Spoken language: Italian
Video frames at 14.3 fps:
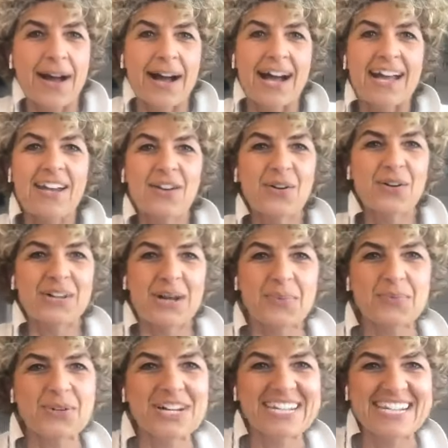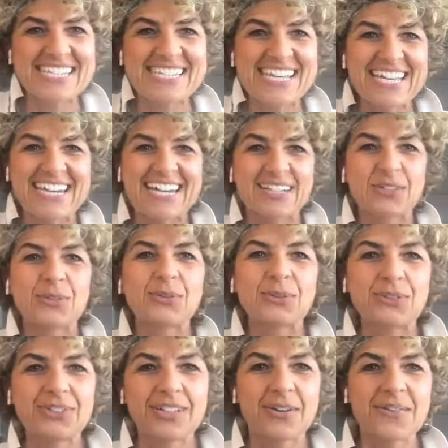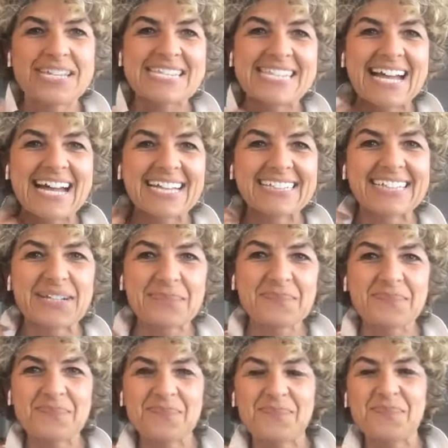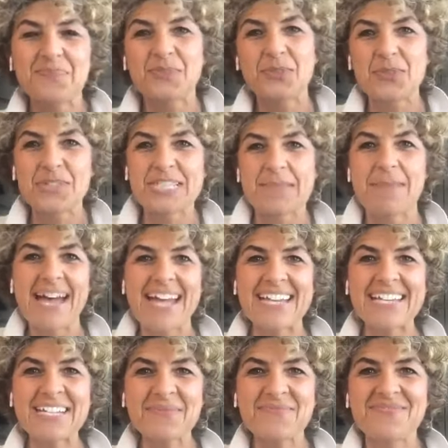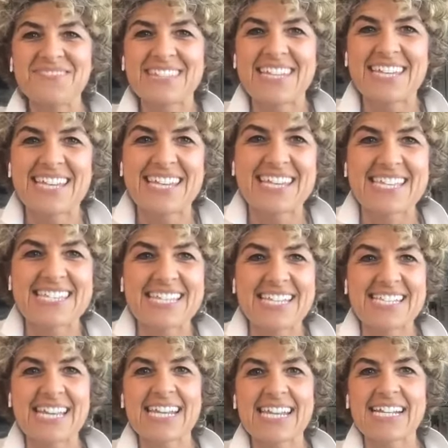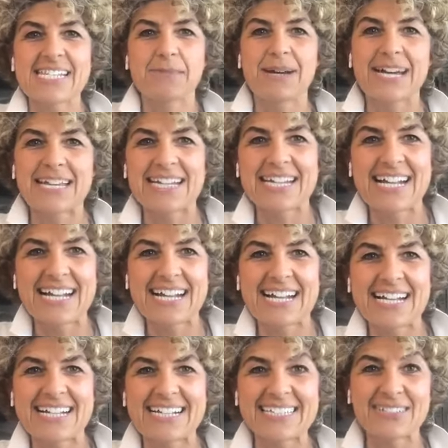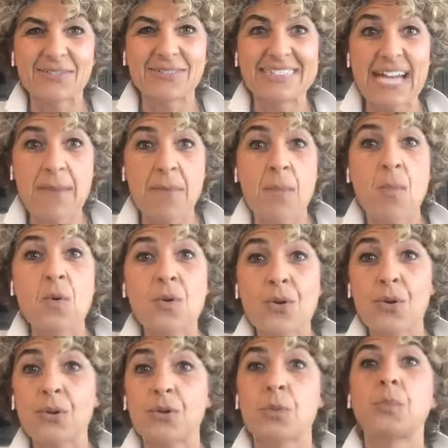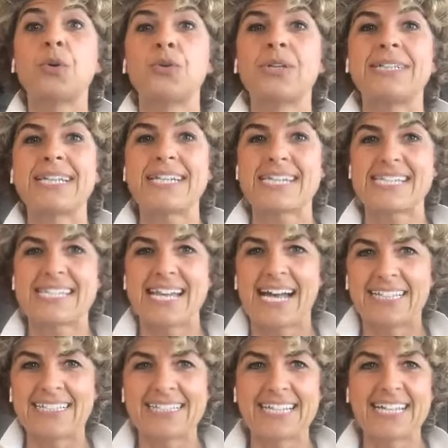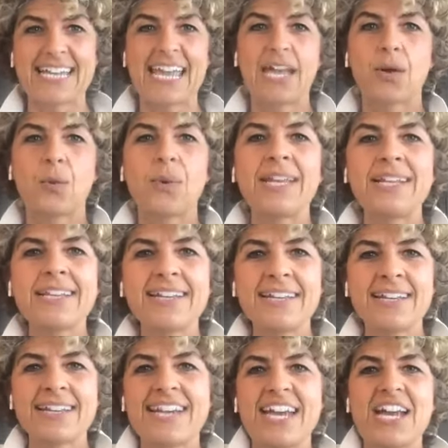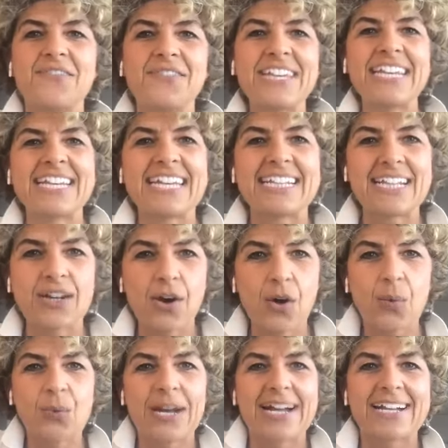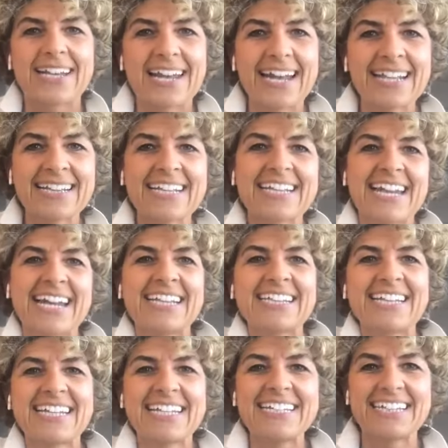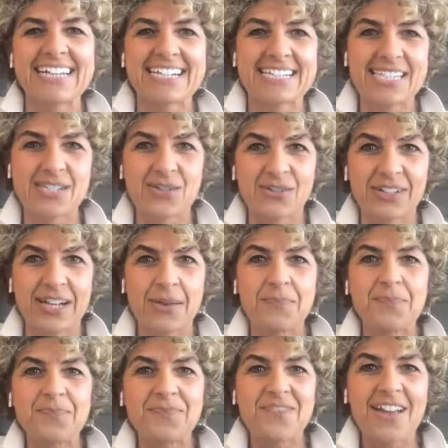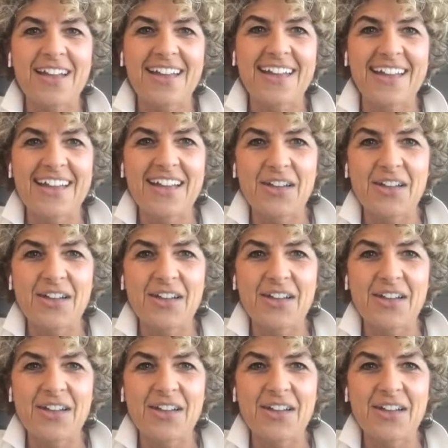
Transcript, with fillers: Allora, buonasera a tutti, come state? Tutti bene? Stasera si parla di un tema molto molto interessante e quindi vi richiederò una grande grande interazione.